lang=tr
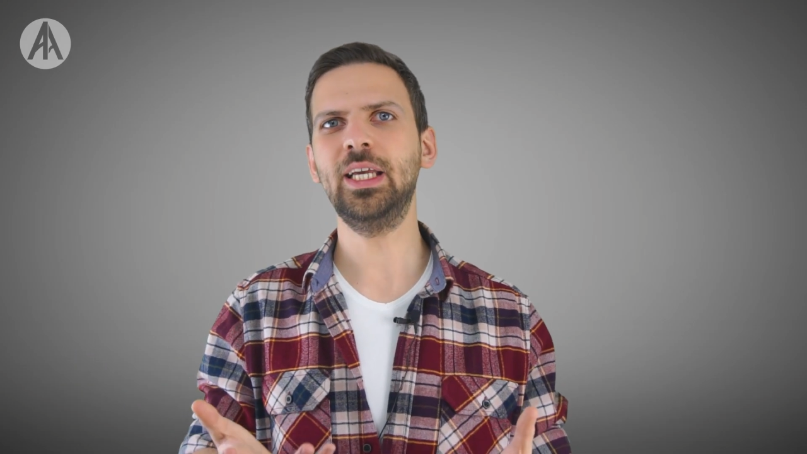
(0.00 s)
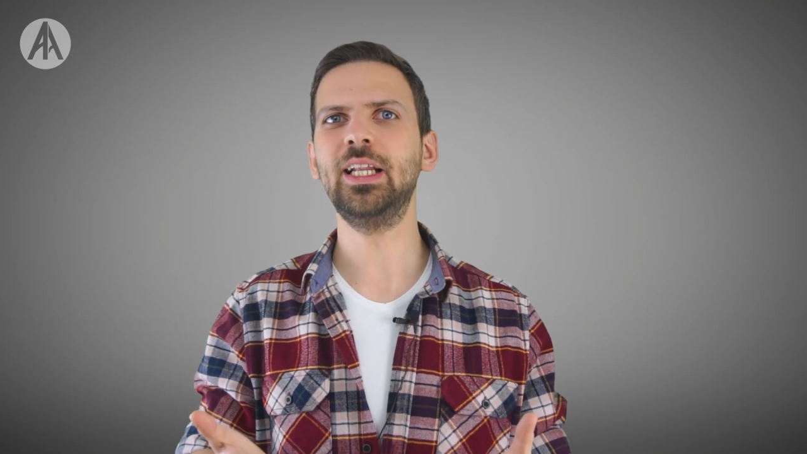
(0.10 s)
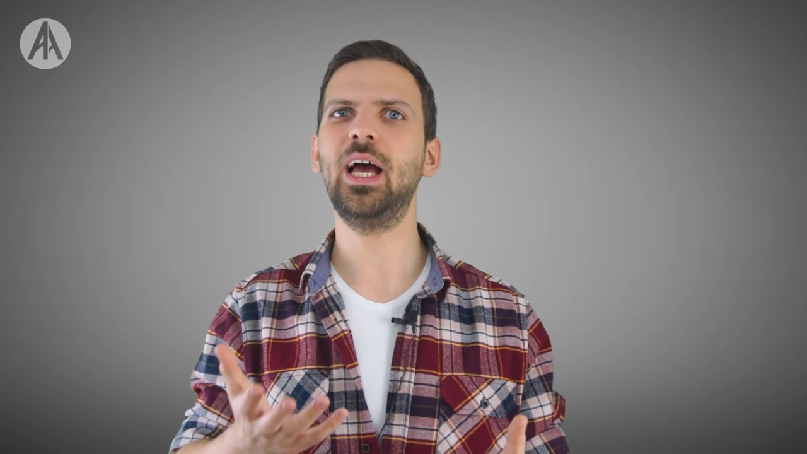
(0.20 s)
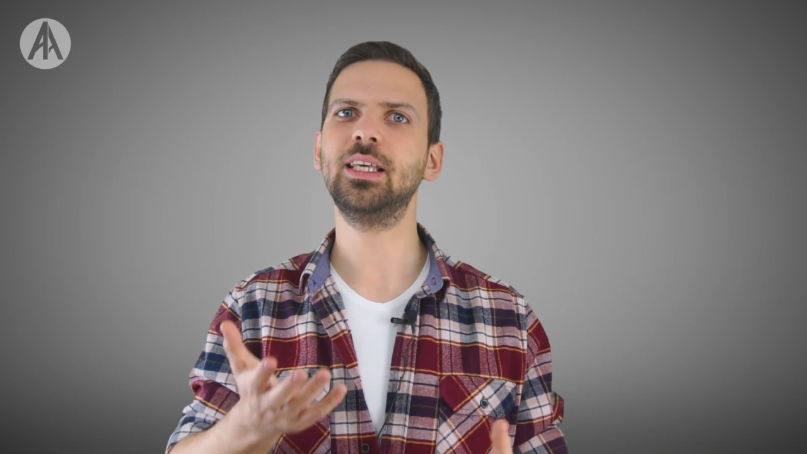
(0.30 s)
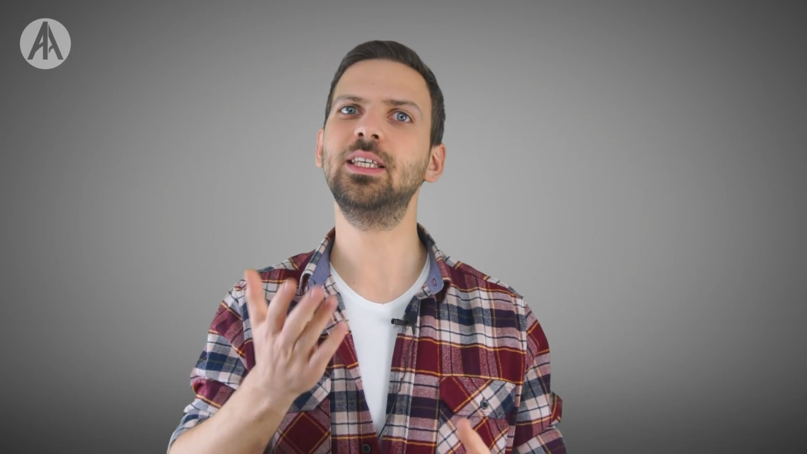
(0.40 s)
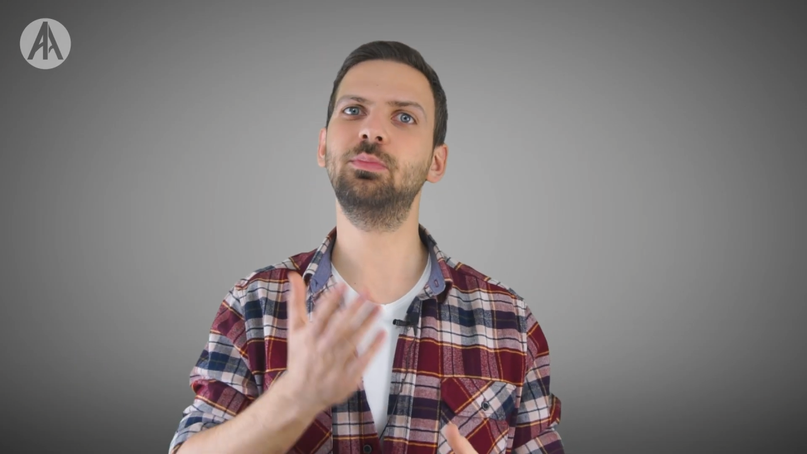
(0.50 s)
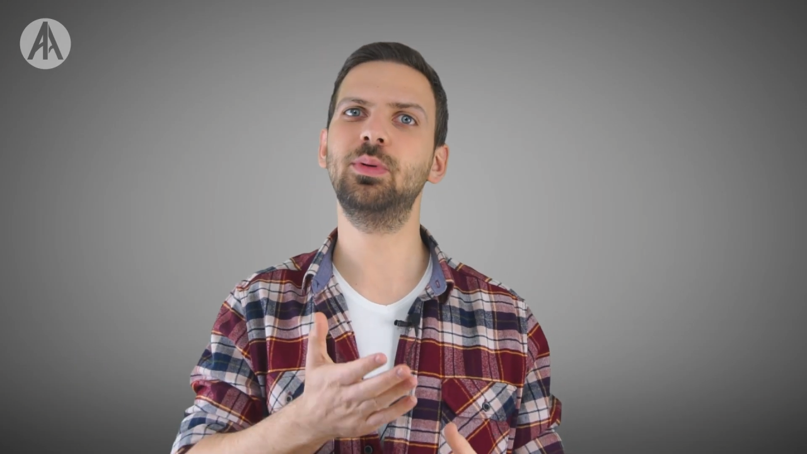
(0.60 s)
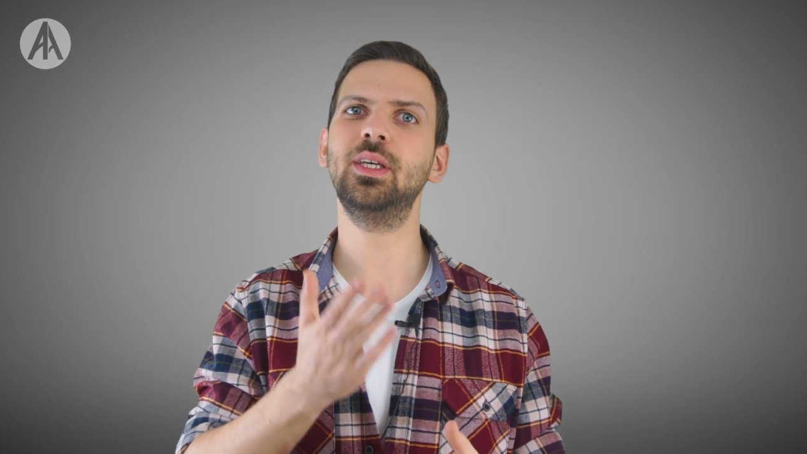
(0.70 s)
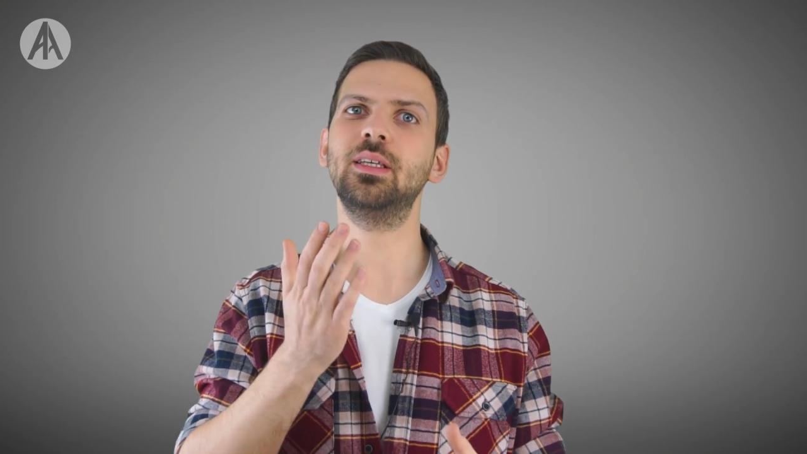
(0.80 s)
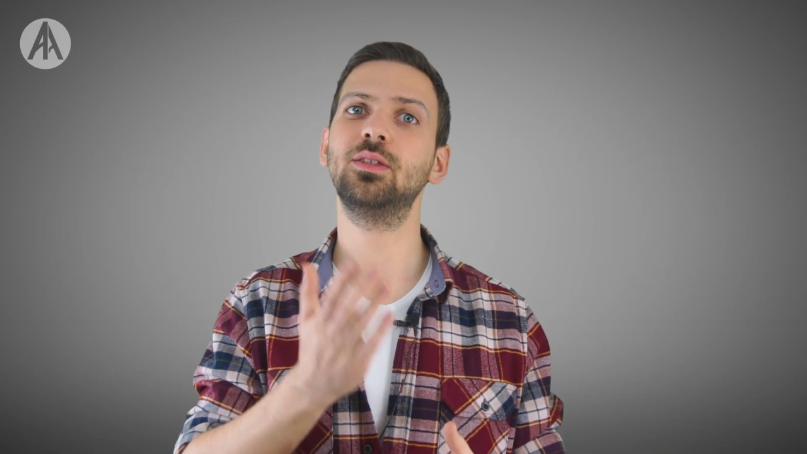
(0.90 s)
İlla ki
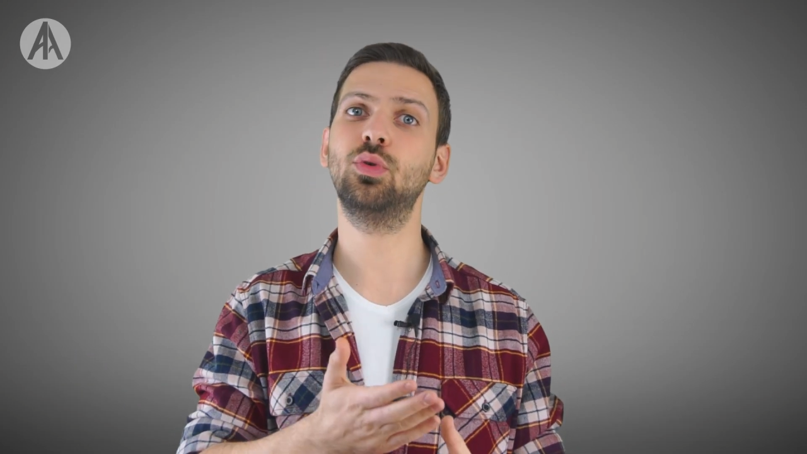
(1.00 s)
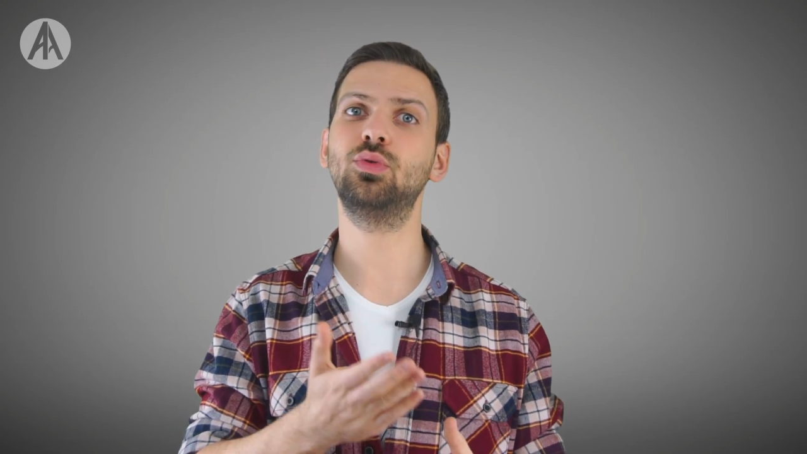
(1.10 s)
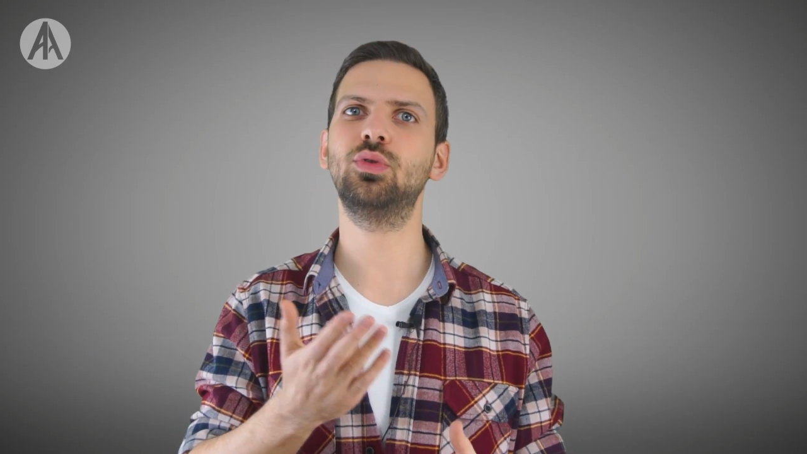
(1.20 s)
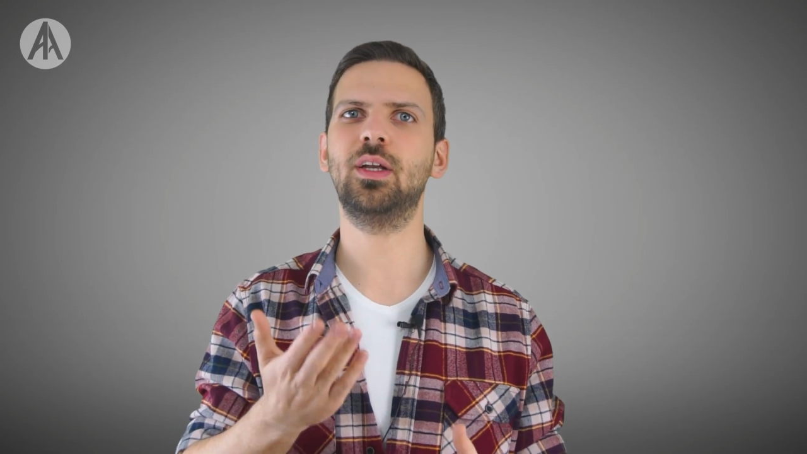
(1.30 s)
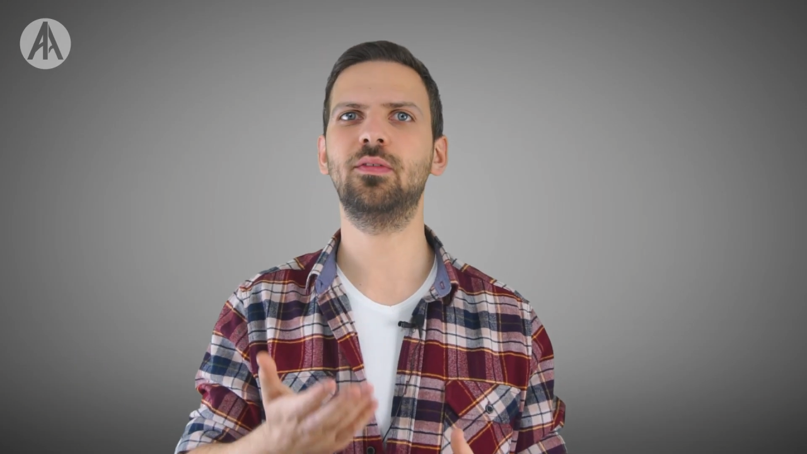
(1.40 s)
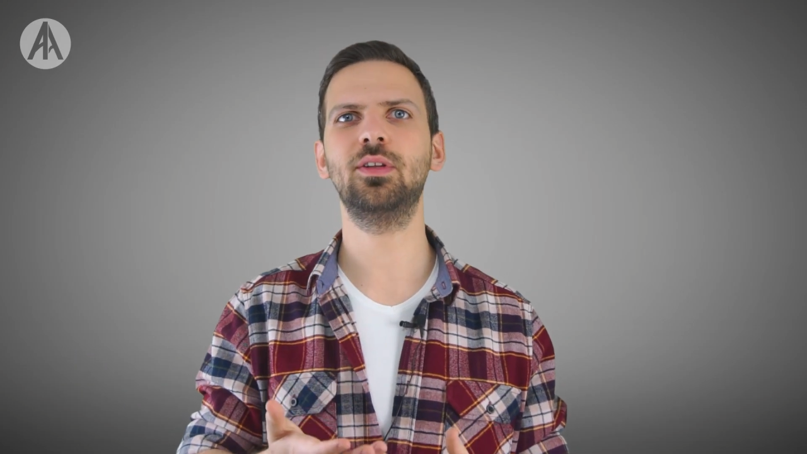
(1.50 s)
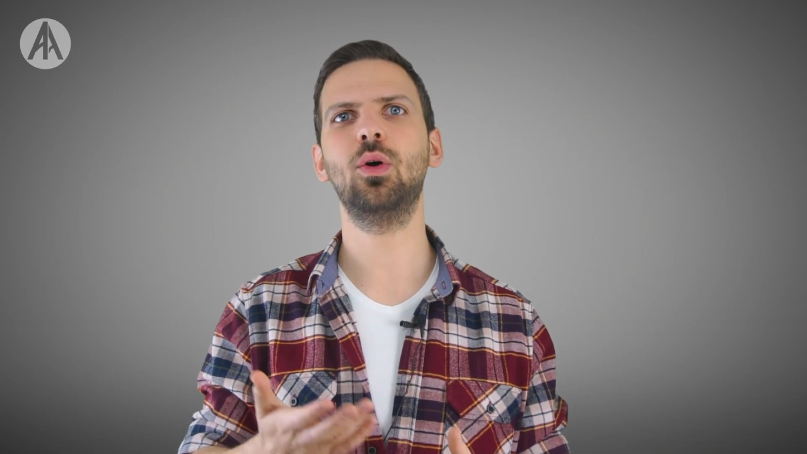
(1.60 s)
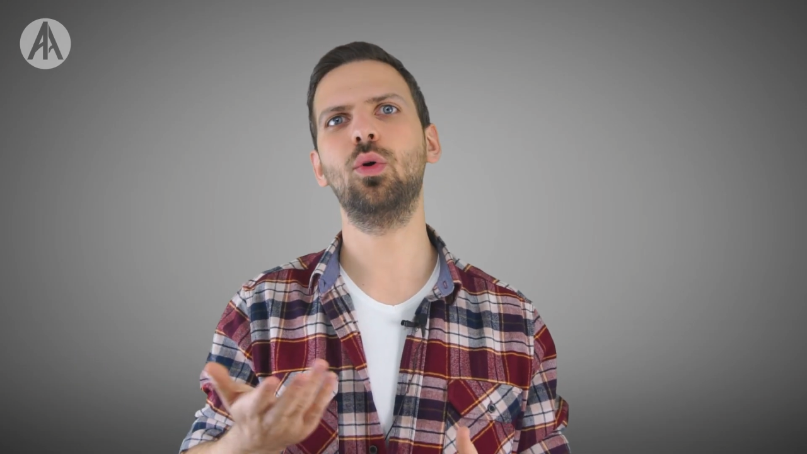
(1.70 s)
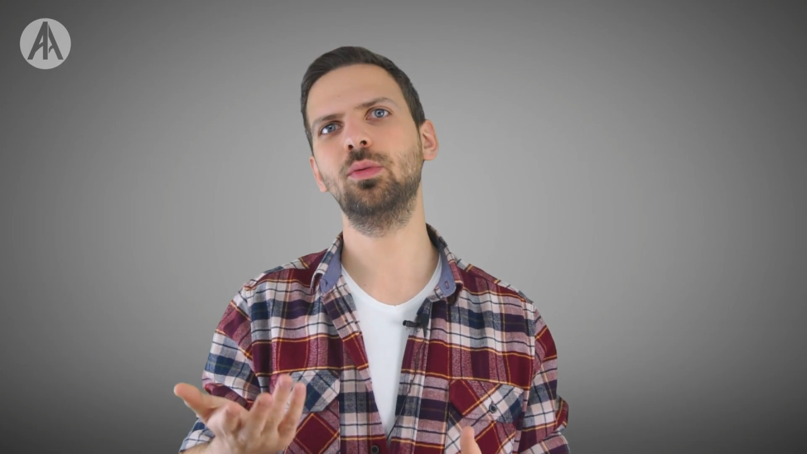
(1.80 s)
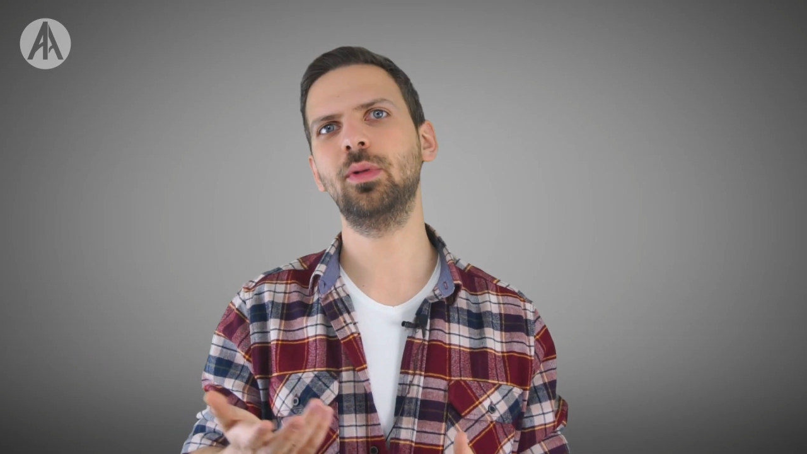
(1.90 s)
bir kötü tarafı da
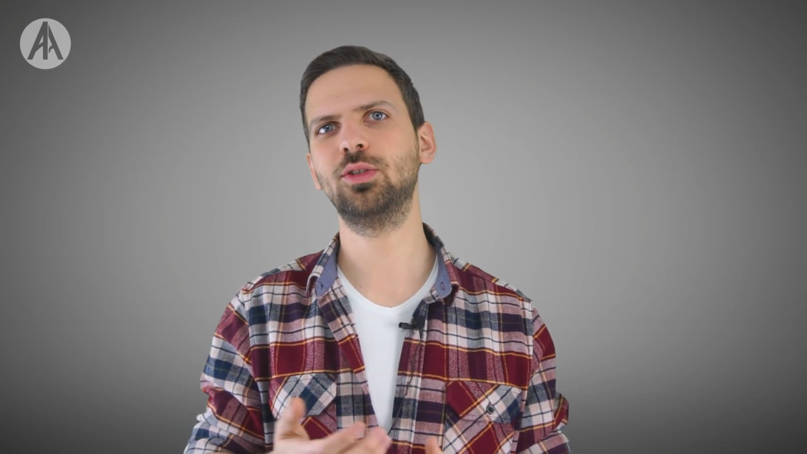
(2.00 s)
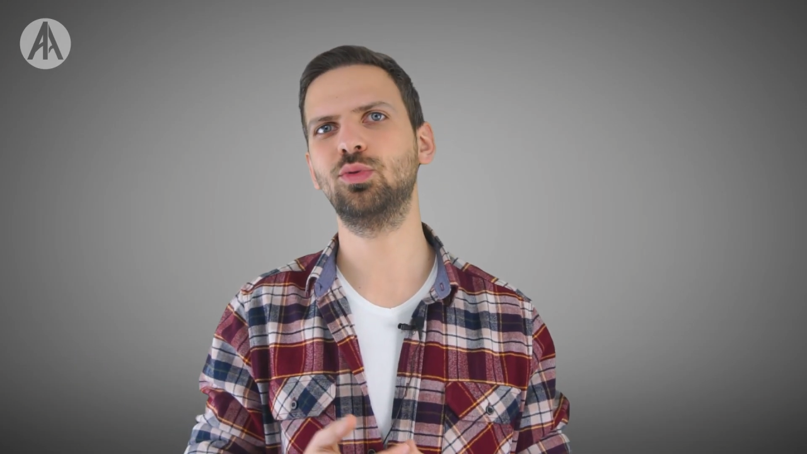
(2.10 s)
olmak